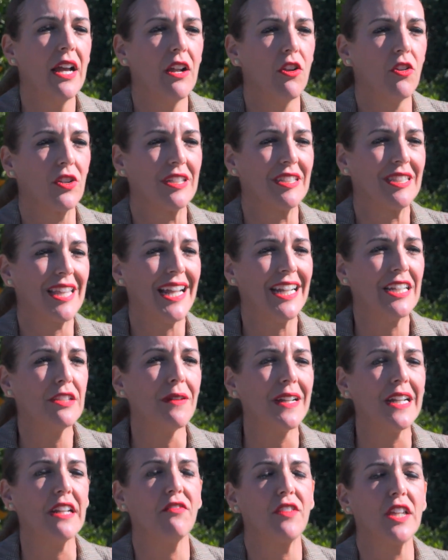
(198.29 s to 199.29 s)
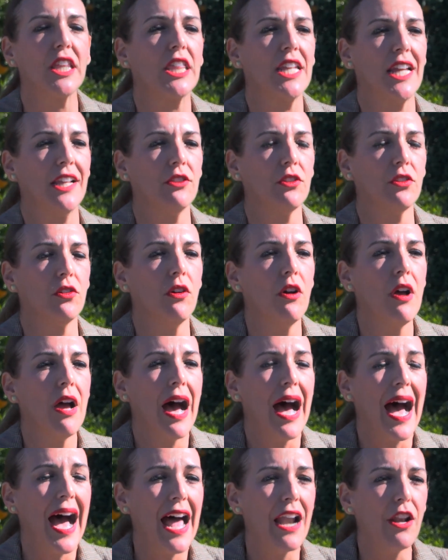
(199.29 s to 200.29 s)
lo que están es beneficiando
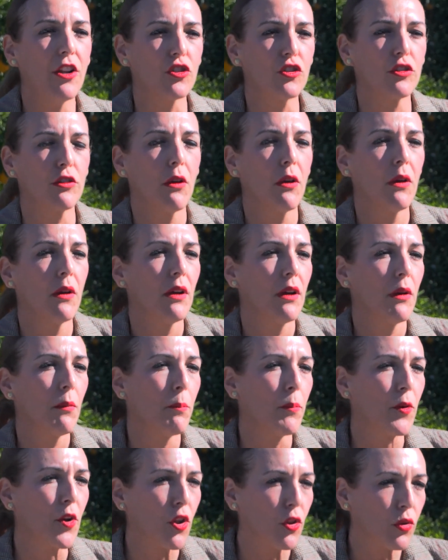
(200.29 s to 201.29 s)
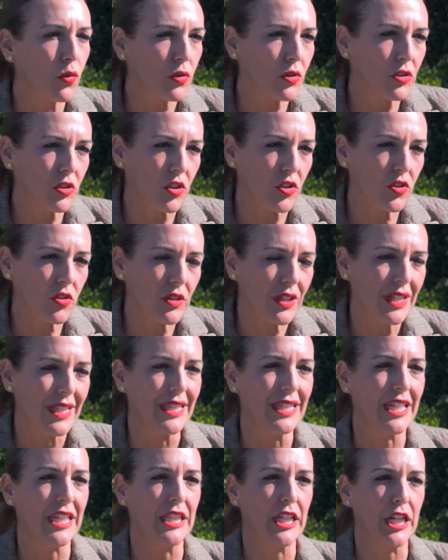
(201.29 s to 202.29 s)
a los productos
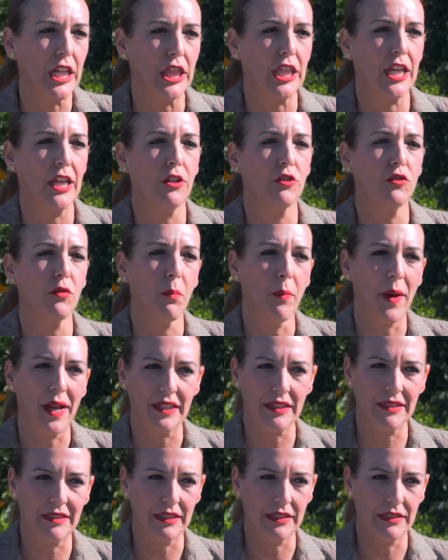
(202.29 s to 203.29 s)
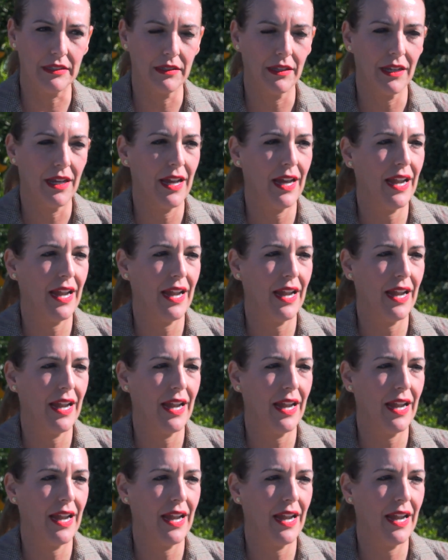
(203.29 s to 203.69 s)
de terceros países,